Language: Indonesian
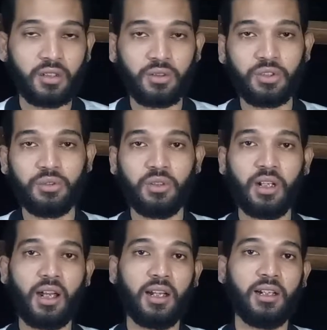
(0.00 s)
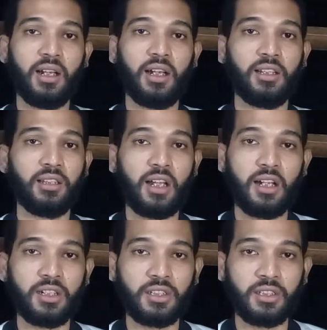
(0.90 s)
terus juga ada
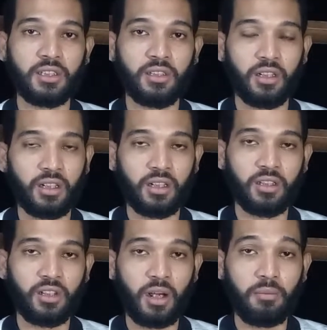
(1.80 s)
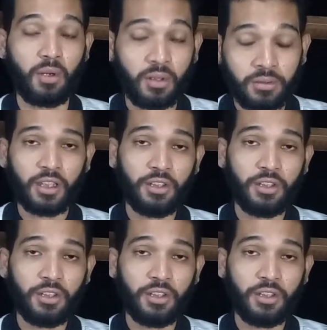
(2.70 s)
Touch uh, Drummond.